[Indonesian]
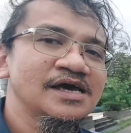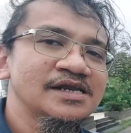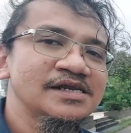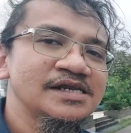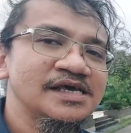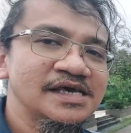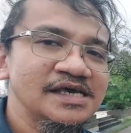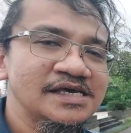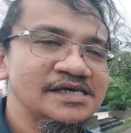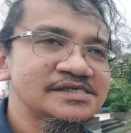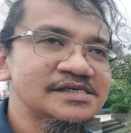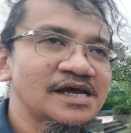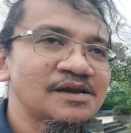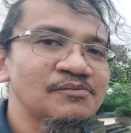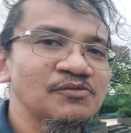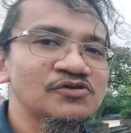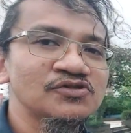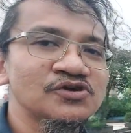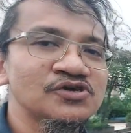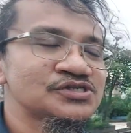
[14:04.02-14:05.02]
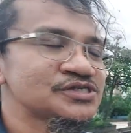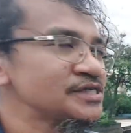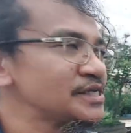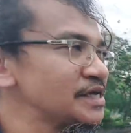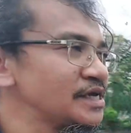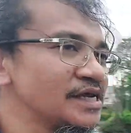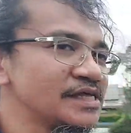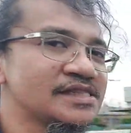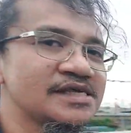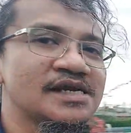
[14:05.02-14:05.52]
di Zal Motor
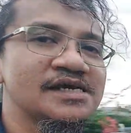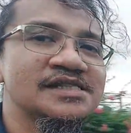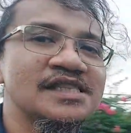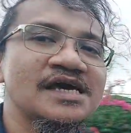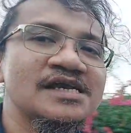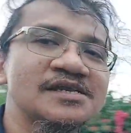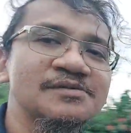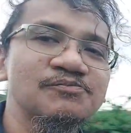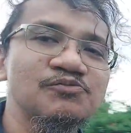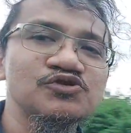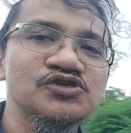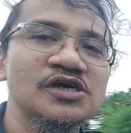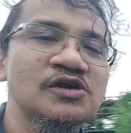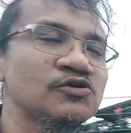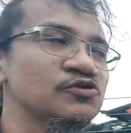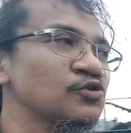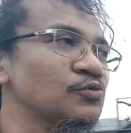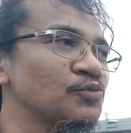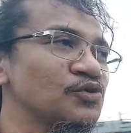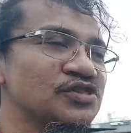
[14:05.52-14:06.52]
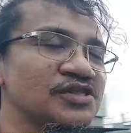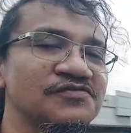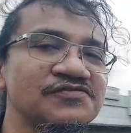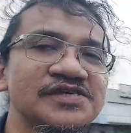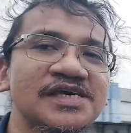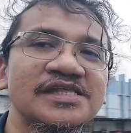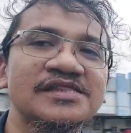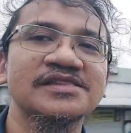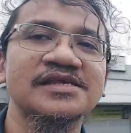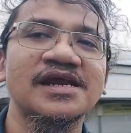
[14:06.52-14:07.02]
sendiri terletak di pusat otomotif
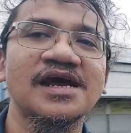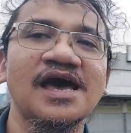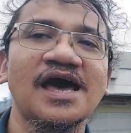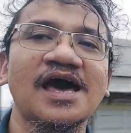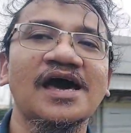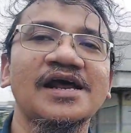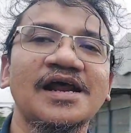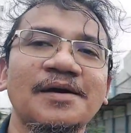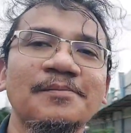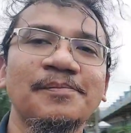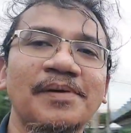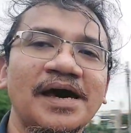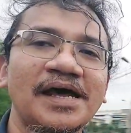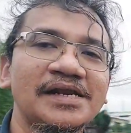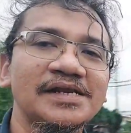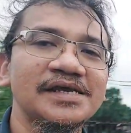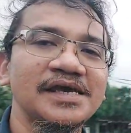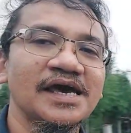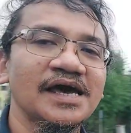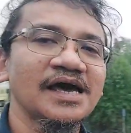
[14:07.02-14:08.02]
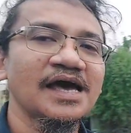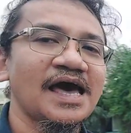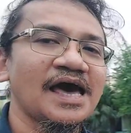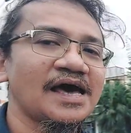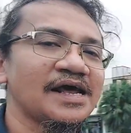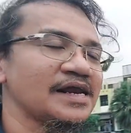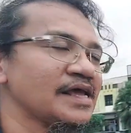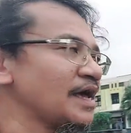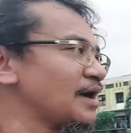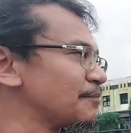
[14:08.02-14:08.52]
Sentra Harapan yang
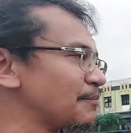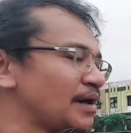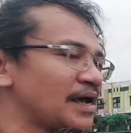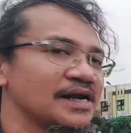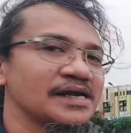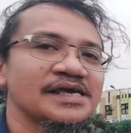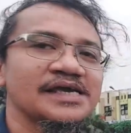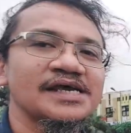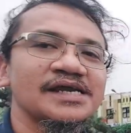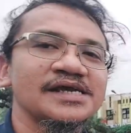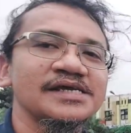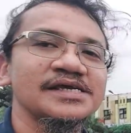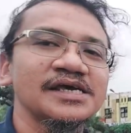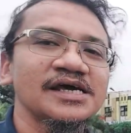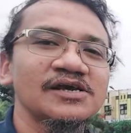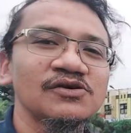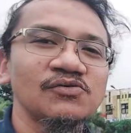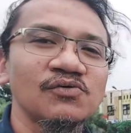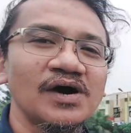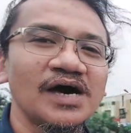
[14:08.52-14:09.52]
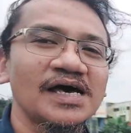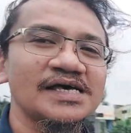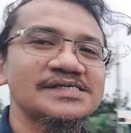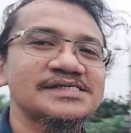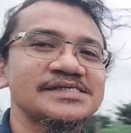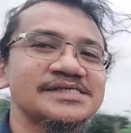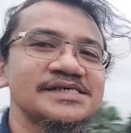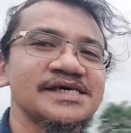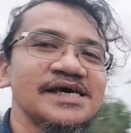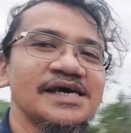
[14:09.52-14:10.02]
area parkirnya luas.
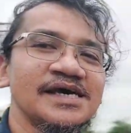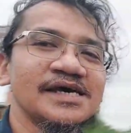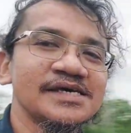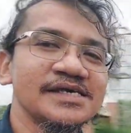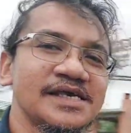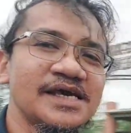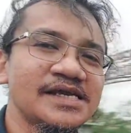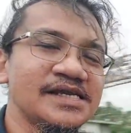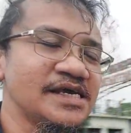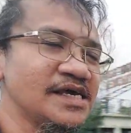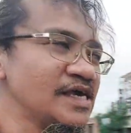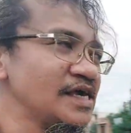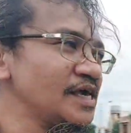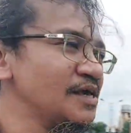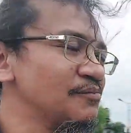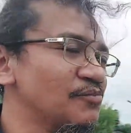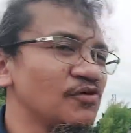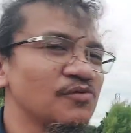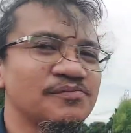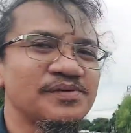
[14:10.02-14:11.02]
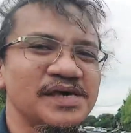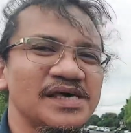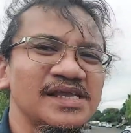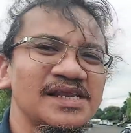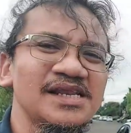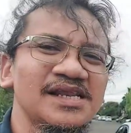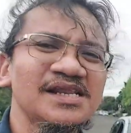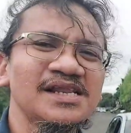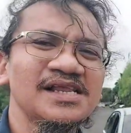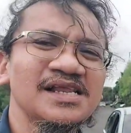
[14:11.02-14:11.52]
Jadi mobil
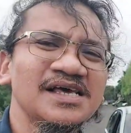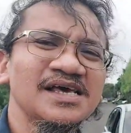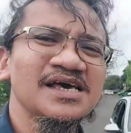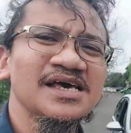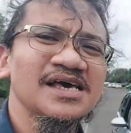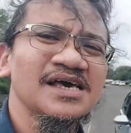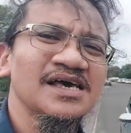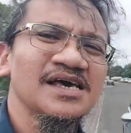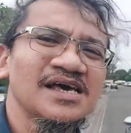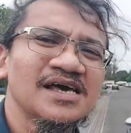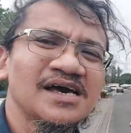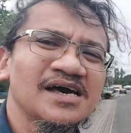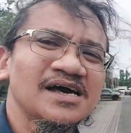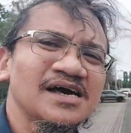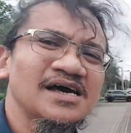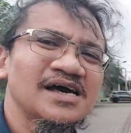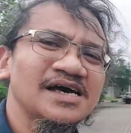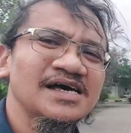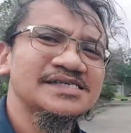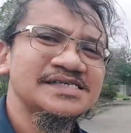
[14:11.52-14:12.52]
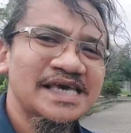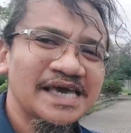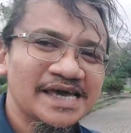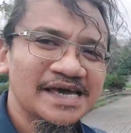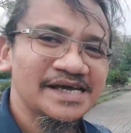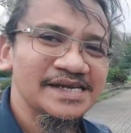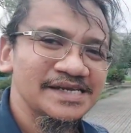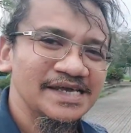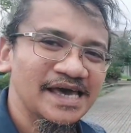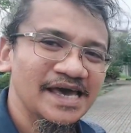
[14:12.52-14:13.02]
uh,
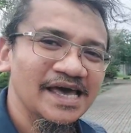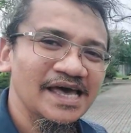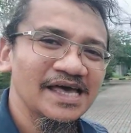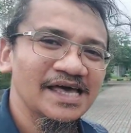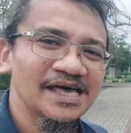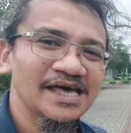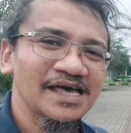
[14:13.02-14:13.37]
second ya,